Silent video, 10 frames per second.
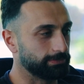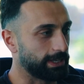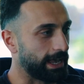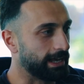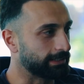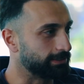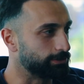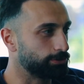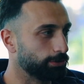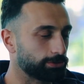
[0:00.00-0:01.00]

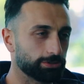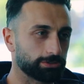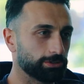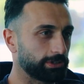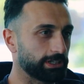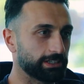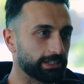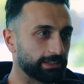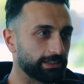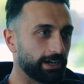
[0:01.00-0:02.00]
herkes çok çok çok iyi
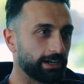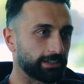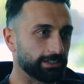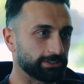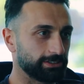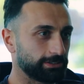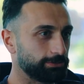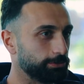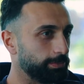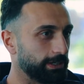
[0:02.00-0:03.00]
niyetli. Arkadaşlık
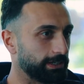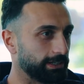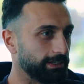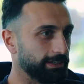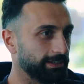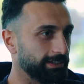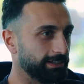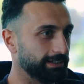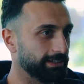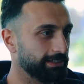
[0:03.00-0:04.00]
süper.
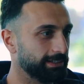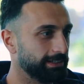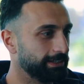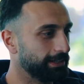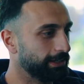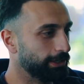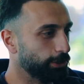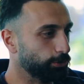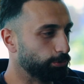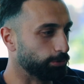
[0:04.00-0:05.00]
E,
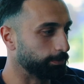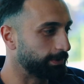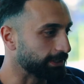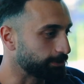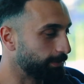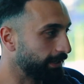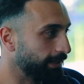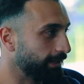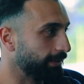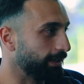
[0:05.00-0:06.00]

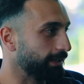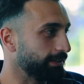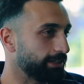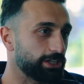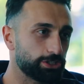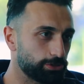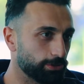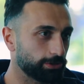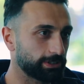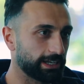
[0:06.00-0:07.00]
gruplaşma hiç
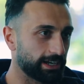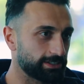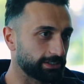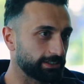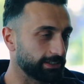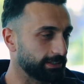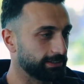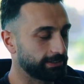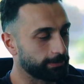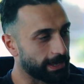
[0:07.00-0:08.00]
yok. Gerçekten
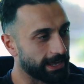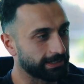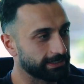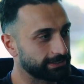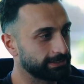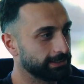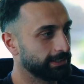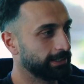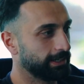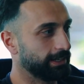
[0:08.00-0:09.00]
tabii herkes
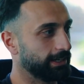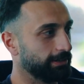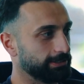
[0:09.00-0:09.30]
e,